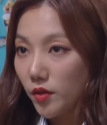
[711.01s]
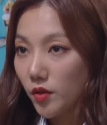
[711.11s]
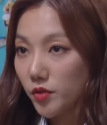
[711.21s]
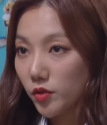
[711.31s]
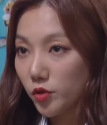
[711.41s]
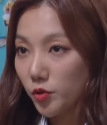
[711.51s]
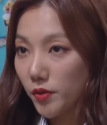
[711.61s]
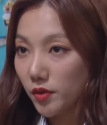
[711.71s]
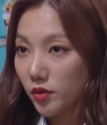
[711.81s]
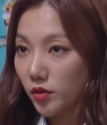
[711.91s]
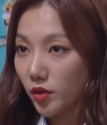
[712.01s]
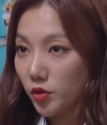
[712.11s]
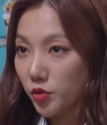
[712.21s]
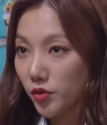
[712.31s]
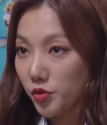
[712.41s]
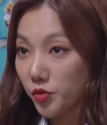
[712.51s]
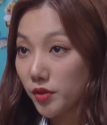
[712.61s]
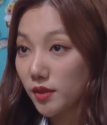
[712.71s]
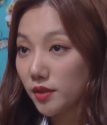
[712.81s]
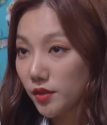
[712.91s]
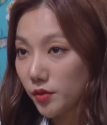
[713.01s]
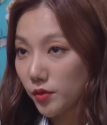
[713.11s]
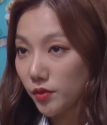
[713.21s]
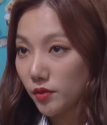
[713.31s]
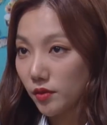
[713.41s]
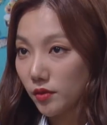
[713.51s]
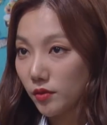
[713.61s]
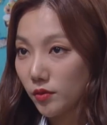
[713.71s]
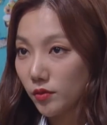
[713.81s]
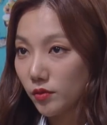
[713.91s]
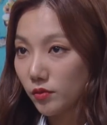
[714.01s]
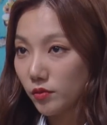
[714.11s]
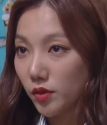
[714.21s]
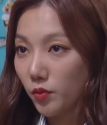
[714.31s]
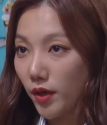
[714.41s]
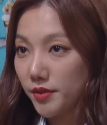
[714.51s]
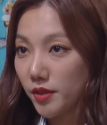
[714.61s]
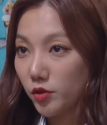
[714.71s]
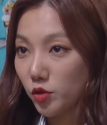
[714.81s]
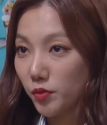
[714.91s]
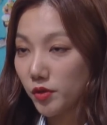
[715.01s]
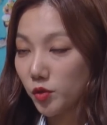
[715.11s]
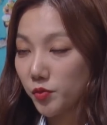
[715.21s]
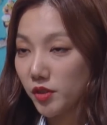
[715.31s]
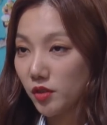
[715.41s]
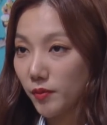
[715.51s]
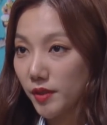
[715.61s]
여정그룹에서 특허 출원 중인 그 기술 우리 YJ그룹에서 훔친 거